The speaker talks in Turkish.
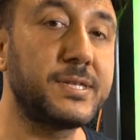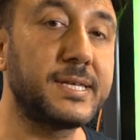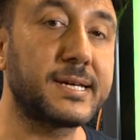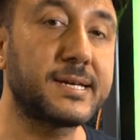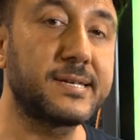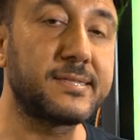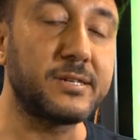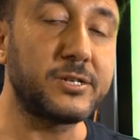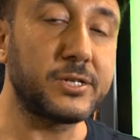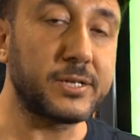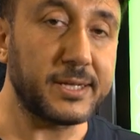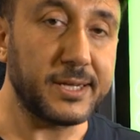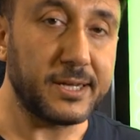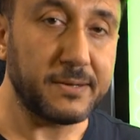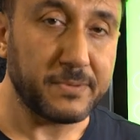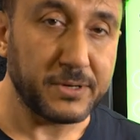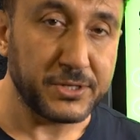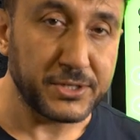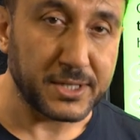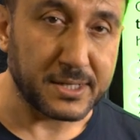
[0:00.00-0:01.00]
Yakında
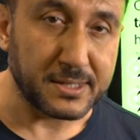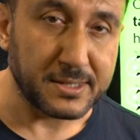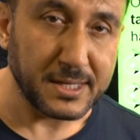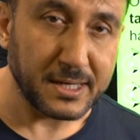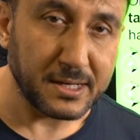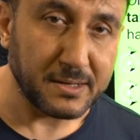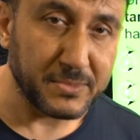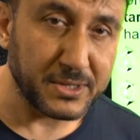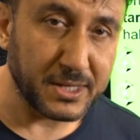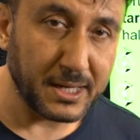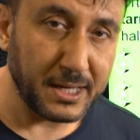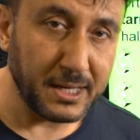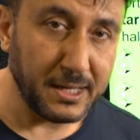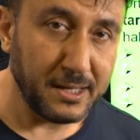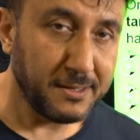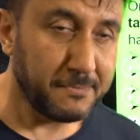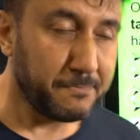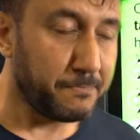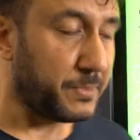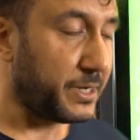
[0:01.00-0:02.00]
şeker pancarı tarımı
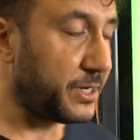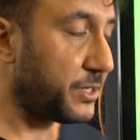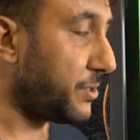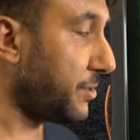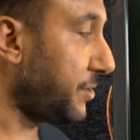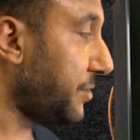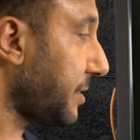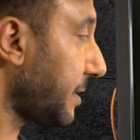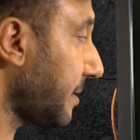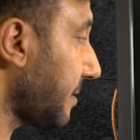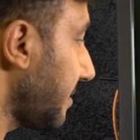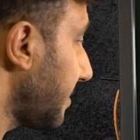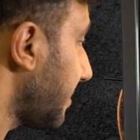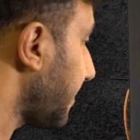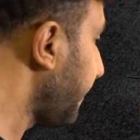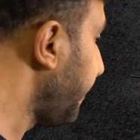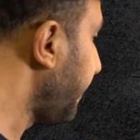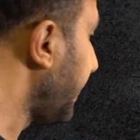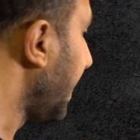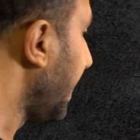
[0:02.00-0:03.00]
da başlayacaktır.